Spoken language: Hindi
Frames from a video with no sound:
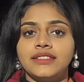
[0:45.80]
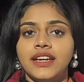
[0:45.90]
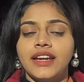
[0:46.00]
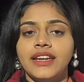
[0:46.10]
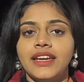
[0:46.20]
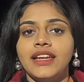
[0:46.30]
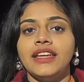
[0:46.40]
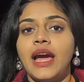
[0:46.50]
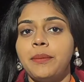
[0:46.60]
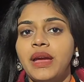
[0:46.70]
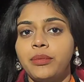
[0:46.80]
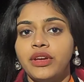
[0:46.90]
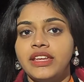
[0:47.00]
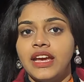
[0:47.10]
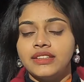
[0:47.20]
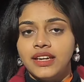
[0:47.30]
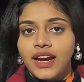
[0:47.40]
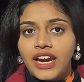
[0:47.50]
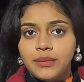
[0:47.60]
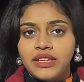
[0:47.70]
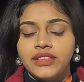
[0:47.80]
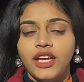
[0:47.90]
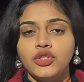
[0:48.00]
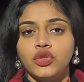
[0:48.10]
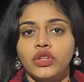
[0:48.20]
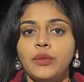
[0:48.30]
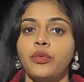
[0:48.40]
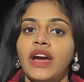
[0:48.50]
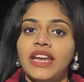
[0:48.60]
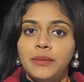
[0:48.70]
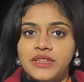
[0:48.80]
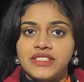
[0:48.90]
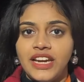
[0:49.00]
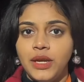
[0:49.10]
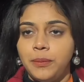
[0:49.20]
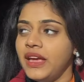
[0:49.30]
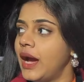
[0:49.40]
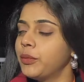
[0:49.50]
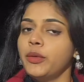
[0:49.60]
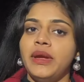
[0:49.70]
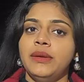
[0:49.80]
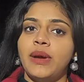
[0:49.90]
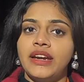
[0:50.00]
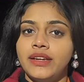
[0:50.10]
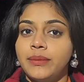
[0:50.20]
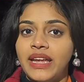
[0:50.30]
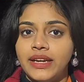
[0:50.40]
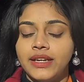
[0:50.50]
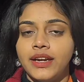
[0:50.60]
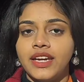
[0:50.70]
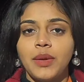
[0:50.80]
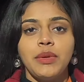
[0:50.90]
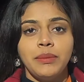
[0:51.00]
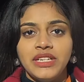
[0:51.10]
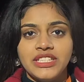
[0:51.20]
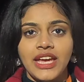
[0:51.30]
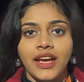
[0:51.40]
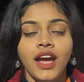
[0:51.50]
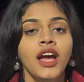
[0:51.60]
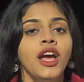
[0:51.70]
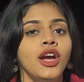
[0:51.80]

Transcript: यात्रा करने के लिए यहाँ पे आपको एक यात्रा कार्ड बनता है जो कि पुराने बस स्टैंड पे आपको मेन मार्टरी मार्केट कटरा में मिल जाएगा